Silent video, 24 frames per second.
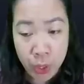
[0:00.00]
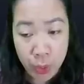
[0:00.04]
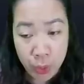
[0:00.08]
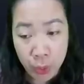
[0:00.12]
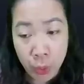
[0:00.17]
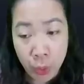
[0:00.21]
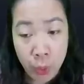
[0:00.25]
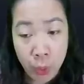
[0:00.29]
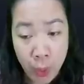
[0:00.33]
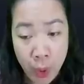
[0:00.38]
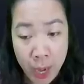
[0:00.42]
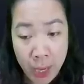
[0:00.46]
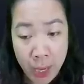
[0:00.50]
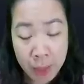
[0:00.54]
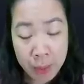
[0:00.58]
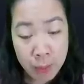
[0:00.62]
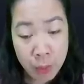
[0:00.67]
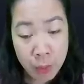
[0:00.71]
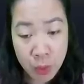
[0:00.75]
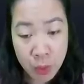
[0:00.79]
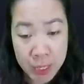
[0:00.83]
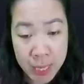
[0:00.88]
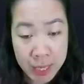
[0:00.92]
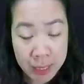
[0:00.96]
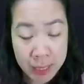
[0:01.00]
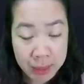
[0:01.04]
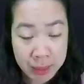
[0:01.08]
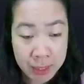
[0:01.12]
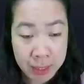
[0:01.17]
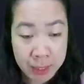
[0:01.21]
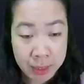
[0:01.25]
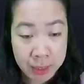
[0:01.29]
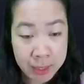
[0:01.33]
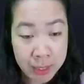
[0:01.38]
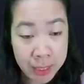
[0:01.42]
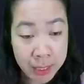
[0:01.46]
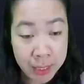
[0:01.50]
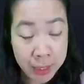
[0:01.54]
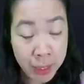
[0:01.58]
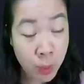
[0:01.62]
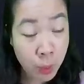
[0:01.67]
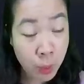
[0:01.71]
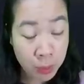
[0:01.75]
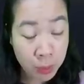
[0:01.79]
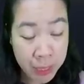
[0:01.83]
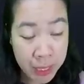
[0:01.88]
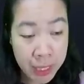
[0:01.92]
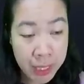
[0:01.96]
Tô Noãn bộ dạng cười cười
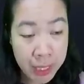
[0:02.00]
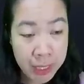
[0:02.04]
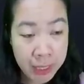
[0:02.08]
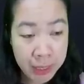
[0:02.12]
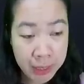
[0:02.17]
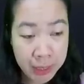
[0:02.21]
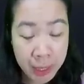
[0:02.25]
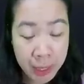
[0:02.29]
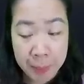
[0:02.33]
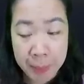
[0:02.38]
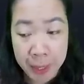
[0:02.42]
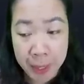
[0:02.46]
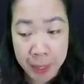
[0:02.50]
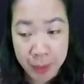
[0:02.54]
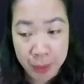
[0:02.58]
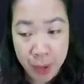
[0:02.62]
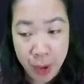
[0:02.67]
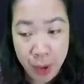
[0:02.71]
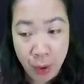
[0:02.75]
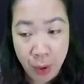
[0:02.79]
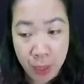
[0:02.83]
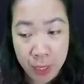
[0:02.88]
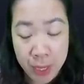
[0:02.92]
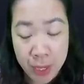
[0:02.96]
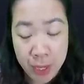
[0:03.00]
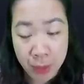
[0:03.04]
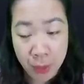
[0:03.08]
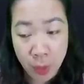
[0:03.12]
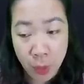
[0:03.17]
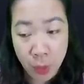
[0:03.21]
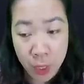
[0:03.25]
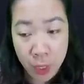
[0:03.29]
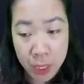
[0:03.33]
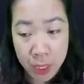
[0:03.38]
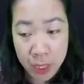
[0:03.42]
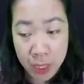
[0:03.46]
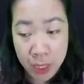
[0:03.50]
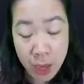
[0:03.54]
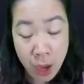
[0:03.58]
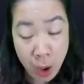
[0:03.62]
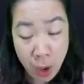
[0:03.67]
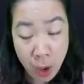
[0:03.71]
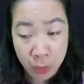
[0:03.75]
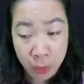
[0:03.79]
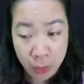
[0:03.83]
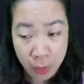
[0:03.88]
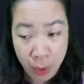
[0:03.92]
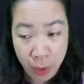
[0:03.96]
không tin, cái miệng nhỏ liền cố ý
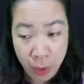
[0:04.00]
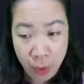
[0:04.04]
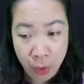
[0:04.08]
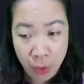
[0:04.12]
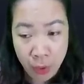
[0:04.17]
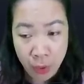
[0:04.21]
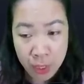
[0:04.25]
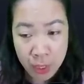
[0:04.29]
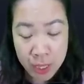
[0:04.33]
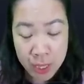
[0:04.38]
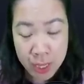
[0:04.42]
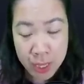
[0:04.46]
hỏi khó.